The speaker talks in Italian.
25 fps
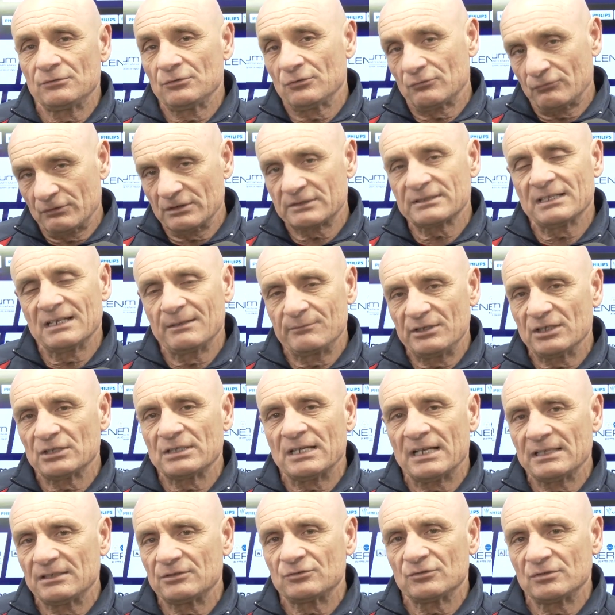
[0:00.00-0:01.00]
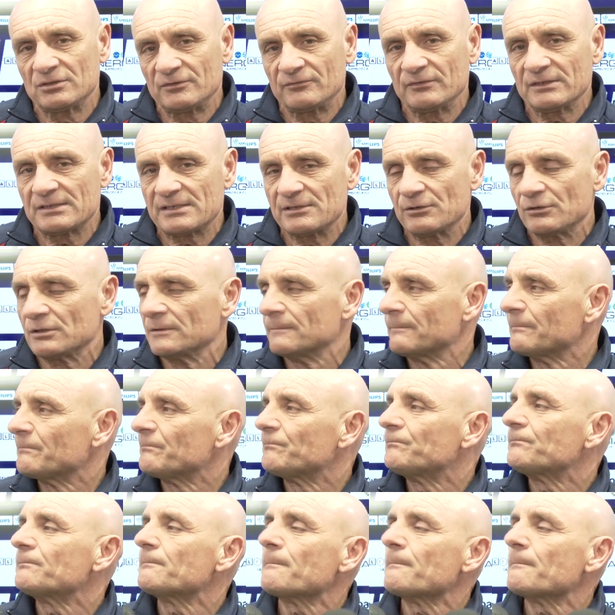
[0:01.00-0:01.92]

io, questa è la mia grande soddisfazione.